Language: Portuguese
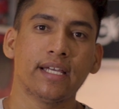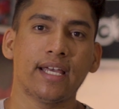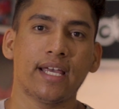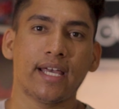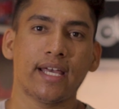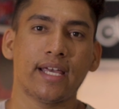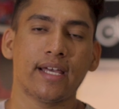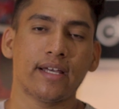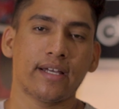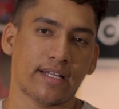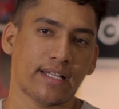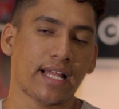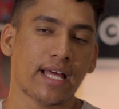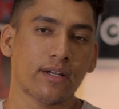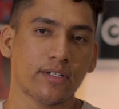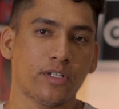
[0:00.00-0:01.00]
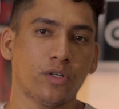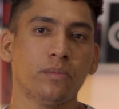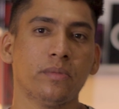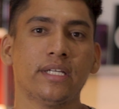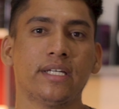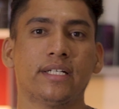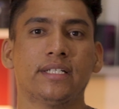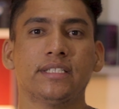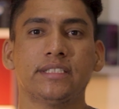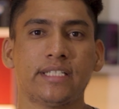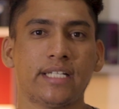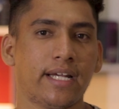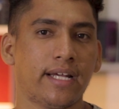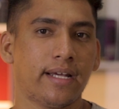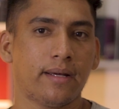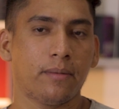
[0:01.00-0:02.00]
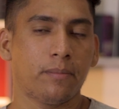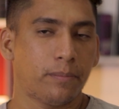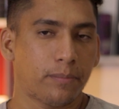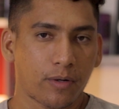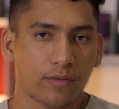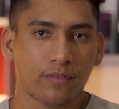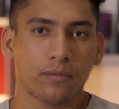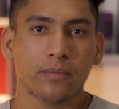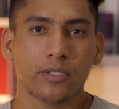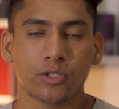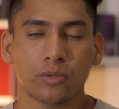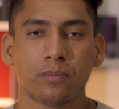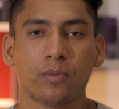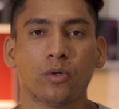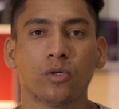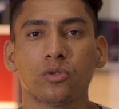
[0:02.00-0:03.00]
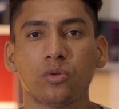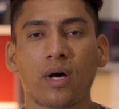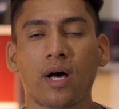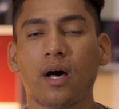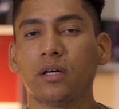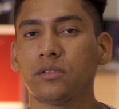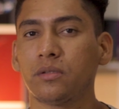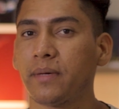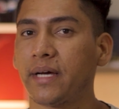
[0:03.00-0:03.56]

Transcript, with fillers: É, claro que o Mirante é provavelmente o ponto alto,